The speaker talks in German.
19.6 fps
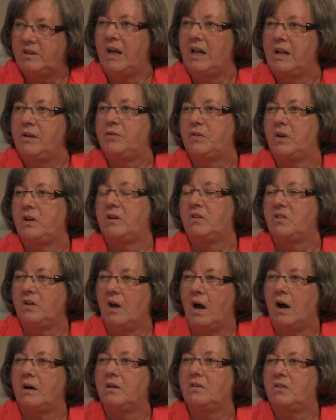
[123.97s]
die Hälfte des
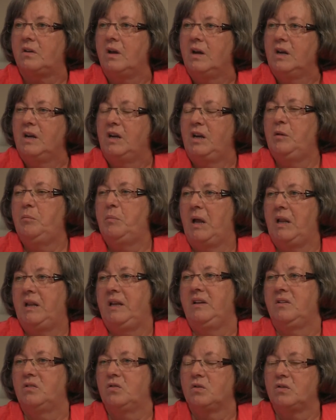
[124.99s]
Jahres in
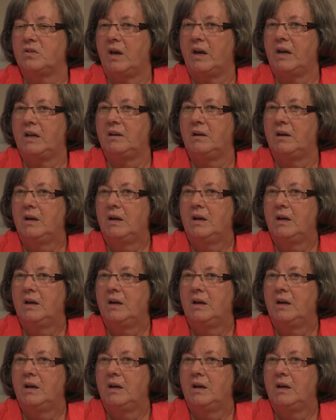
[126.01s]
Berlin zu sein.